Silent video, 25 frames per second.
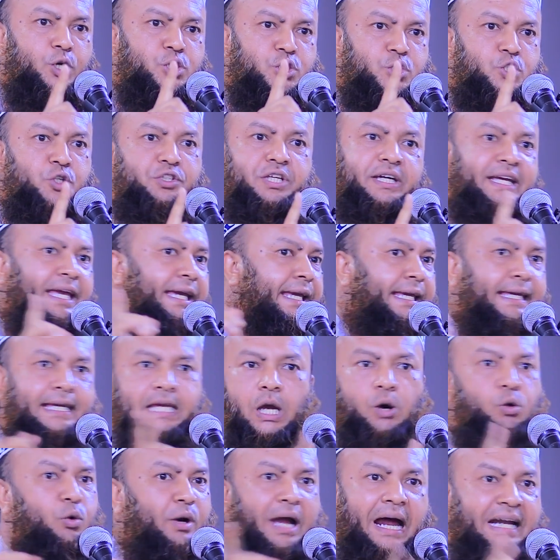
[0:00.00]
প্রশ্ন থেকে
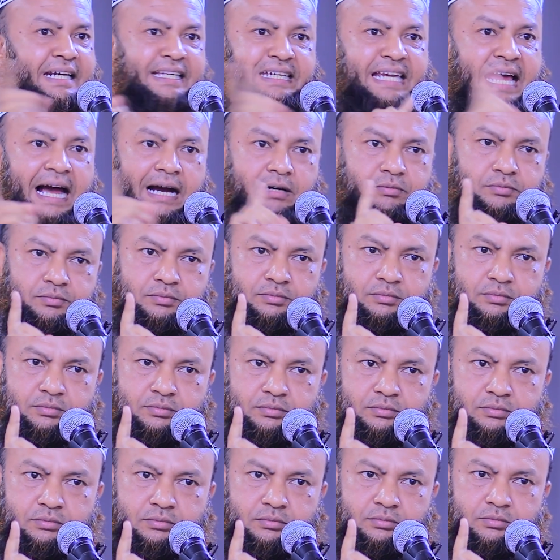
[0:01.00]
কেউ খালি না
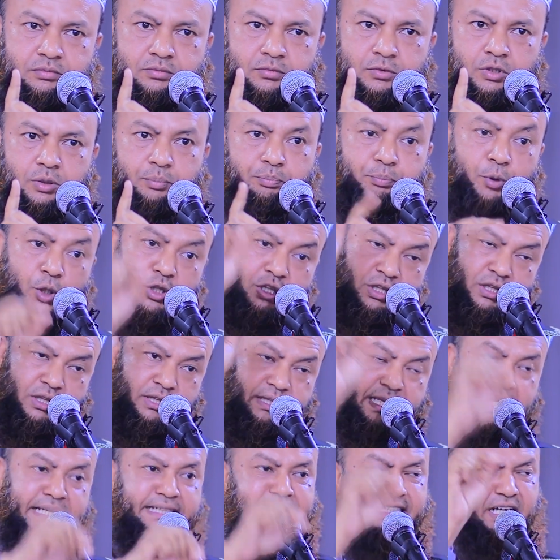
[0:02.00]

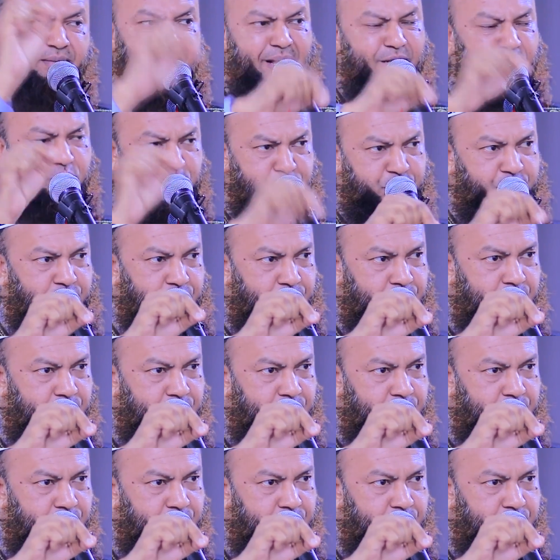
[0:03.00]
প্রত্যেকটা মানুষ